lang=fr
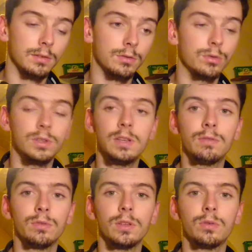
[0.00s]
ceux-ci
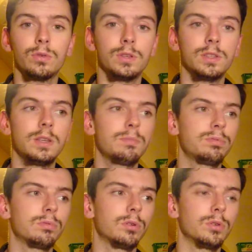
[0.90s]
vont être utilisés
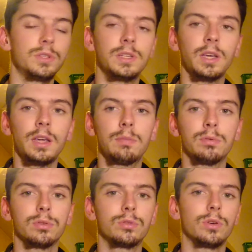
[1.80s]
pour Siri,
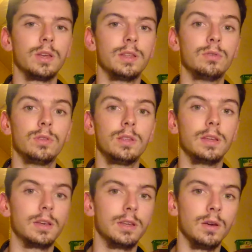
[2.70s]
pour stocker les données
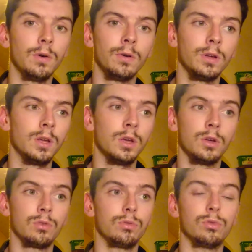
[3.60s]
des clients,
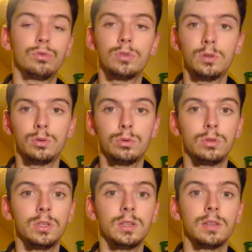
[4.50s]
de tous les
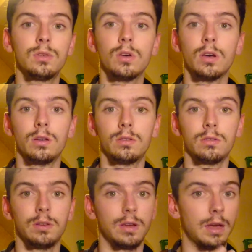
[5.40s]
utilisateurs
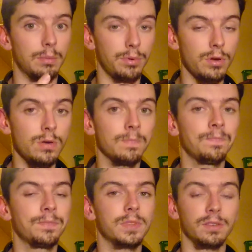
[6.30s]
Apple.
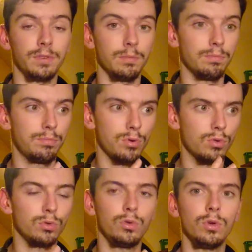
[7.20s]
Ça fait
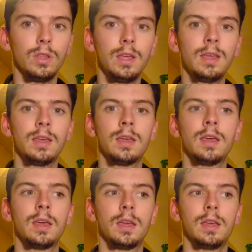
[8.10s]
beaucoup de données.
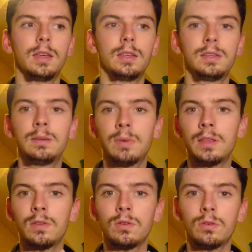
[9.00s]
Et si
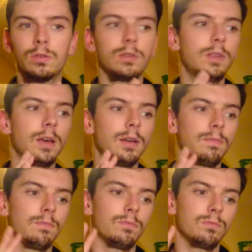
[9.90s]
maintenant il y
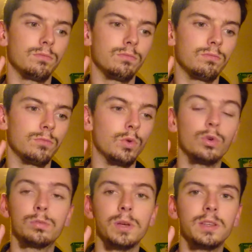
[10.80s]
a une
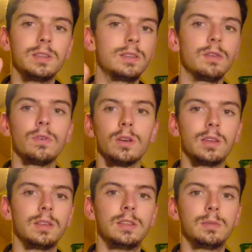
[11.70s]
grosse partie des serveurs
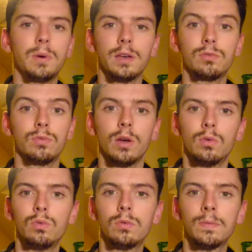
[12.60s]
qui disparaissent tout d'un
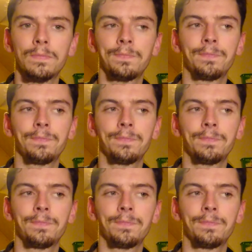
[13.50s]
coup,